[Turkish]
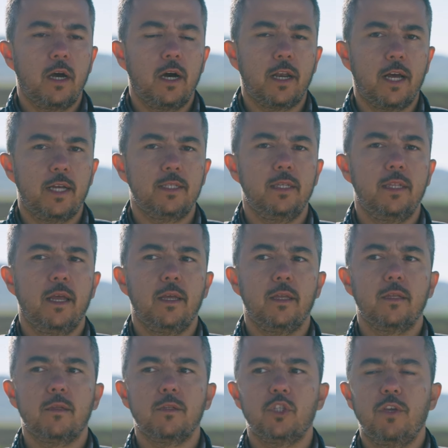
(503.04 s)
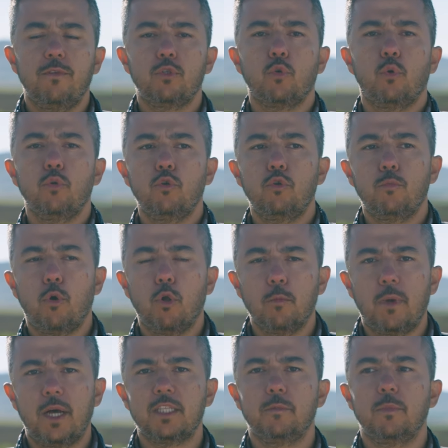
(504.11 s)
arazide ceviz olur mu
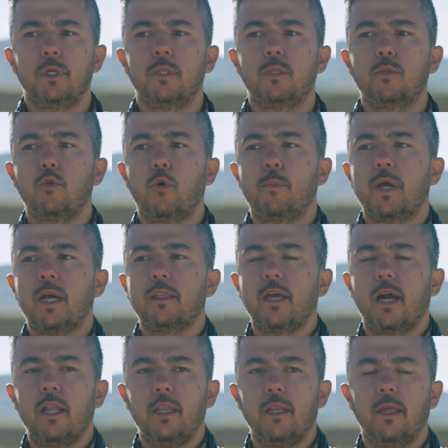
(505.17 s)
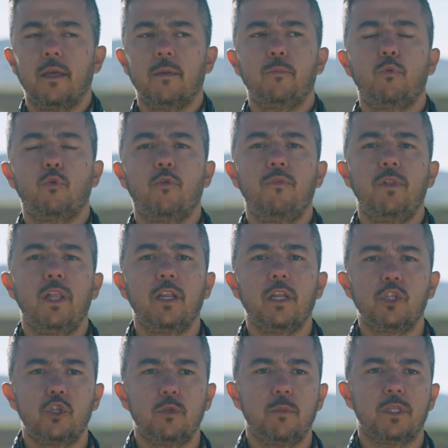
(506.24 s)
olmaz mı, toprak tahlili, profillerin
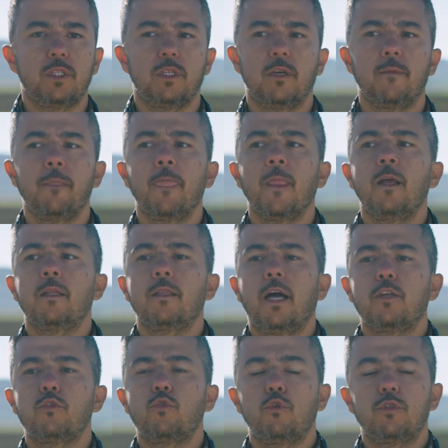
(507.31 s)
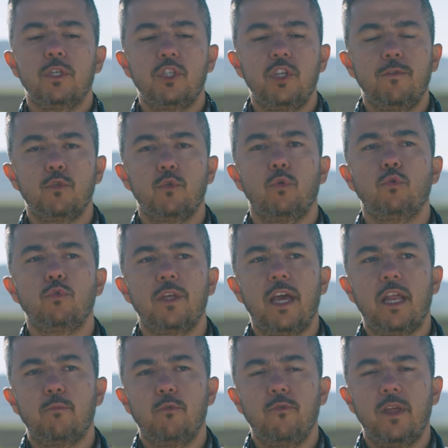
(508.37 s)
açılması, daha sonrasında ceviz olursa
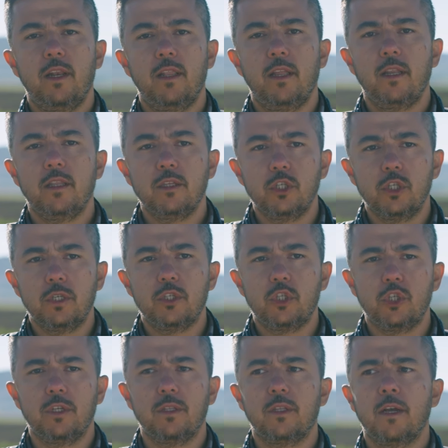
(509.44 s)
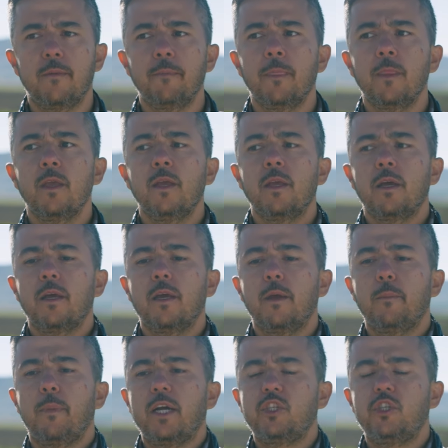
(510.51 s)
eğer bu verilerin ıı, ışığında
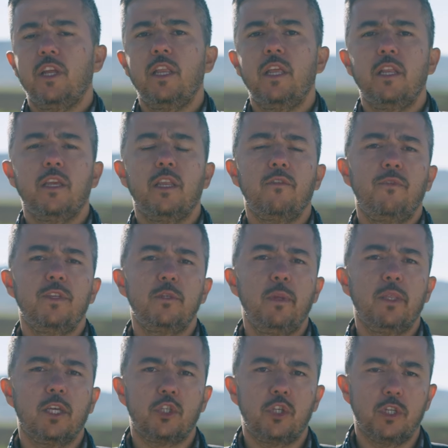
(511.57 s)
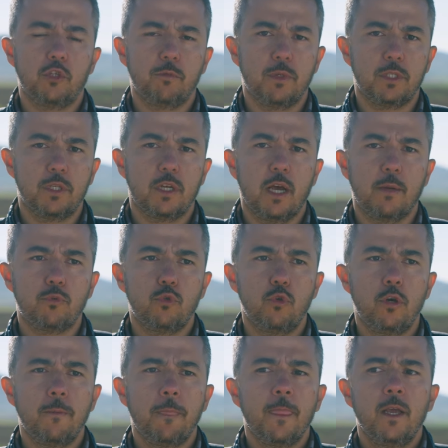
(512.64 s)
e, bahçe ile ilgili fizibilite çalışmasını
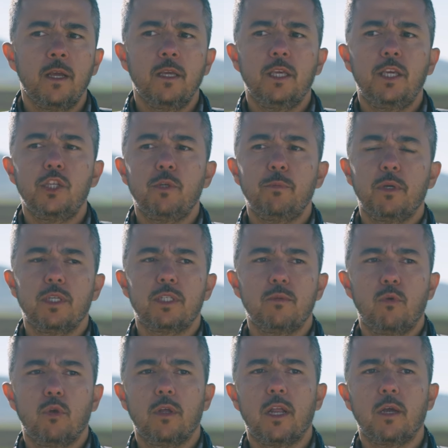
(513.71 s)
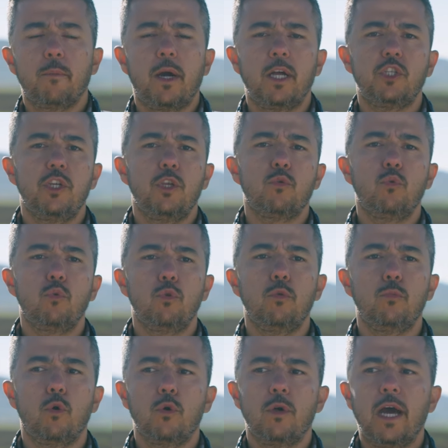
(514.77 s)
kapsıyor. İkinci bir kısım olarak bahçenin
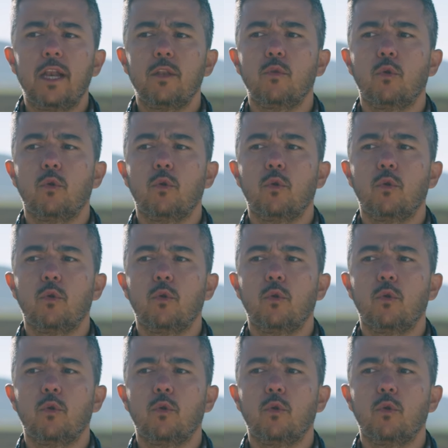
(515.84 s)
kurulumu her